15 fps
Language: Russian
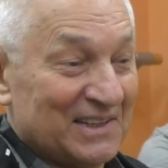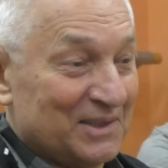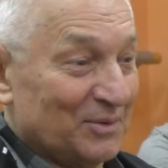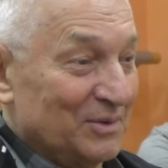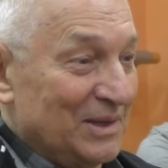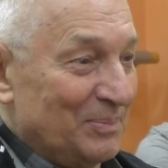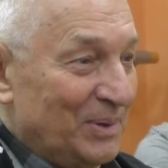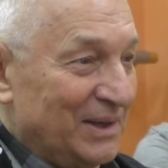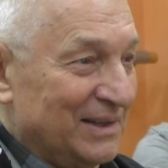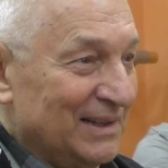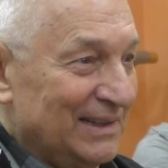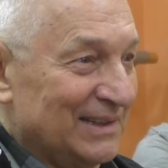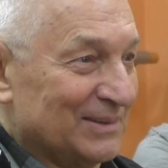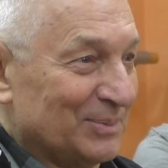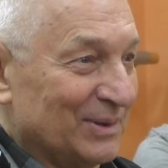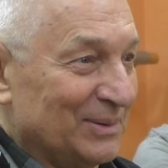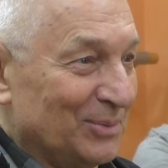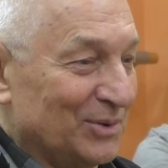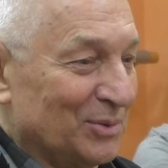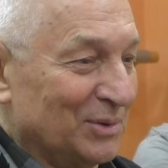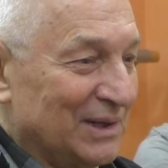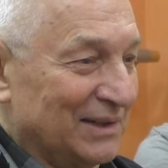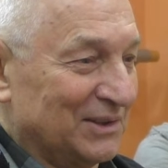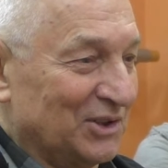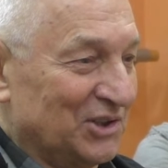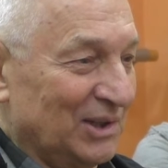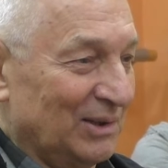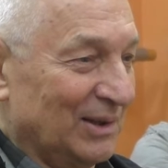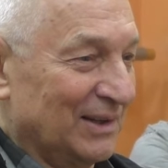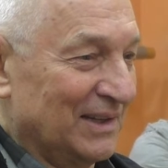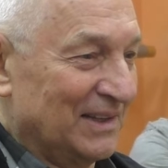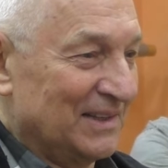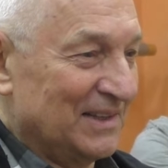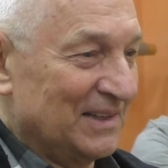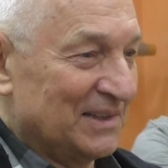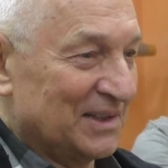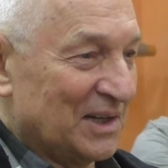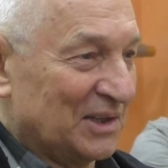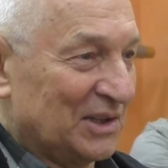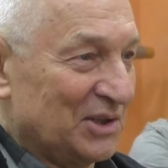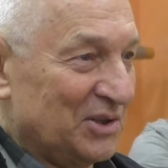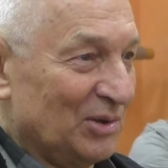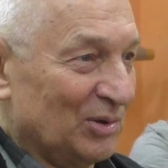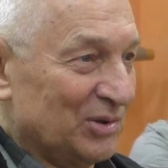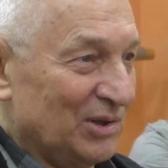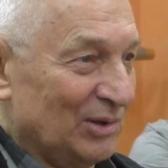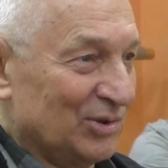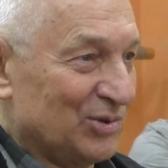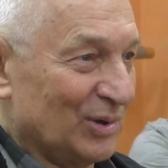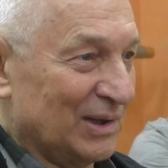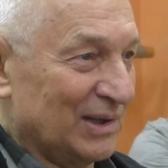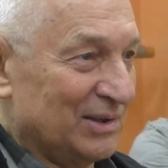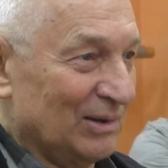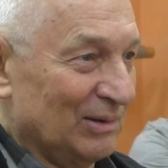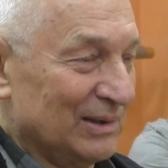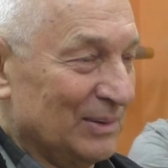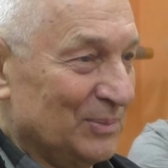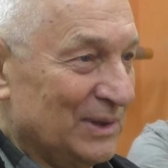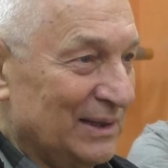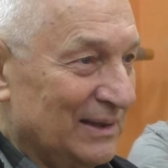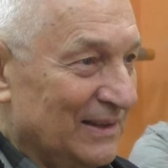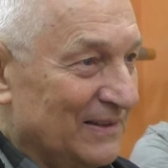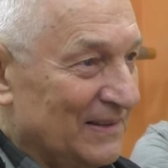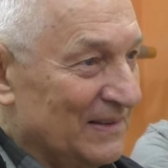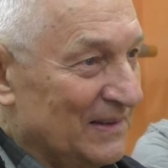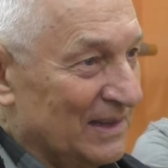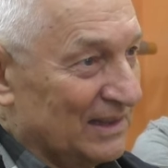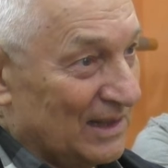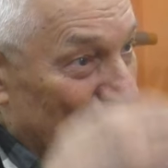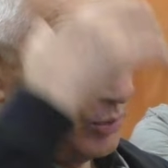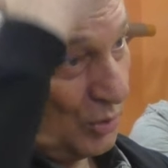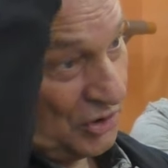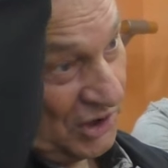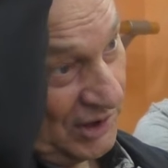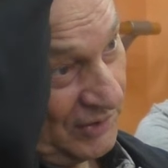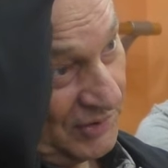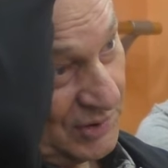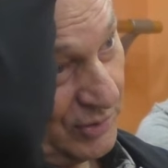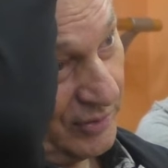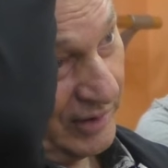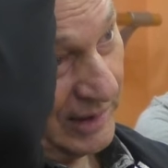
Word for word: это его напрягает, потому что, ну, как ты жил, как хотел делать, что хотел там, да, как Гурджиев в свое